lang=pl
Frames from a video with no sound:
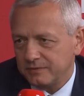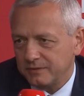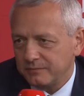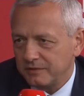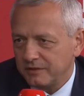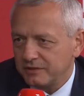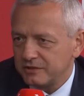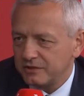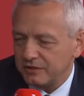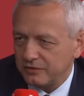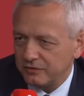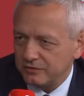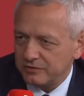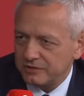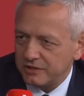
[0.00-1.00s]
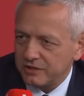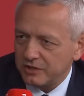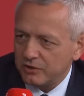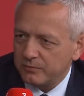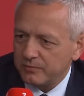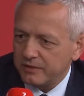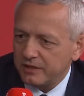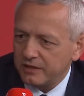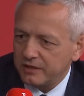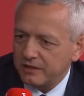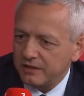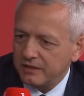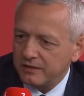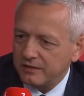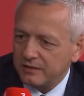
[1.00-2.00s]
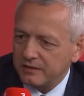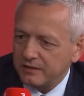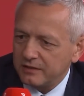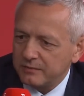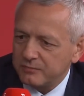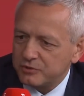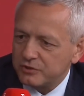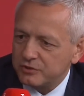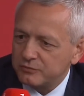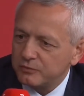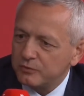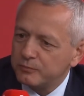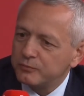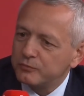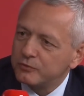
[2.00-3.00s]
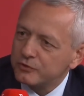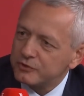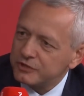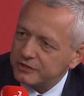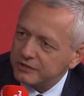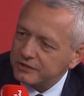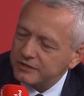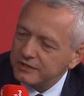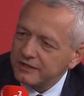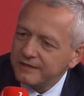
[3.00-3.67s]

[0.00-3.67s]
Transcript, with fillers: Mniej więcej od ostatniego badania e, przyrosło pół godziny.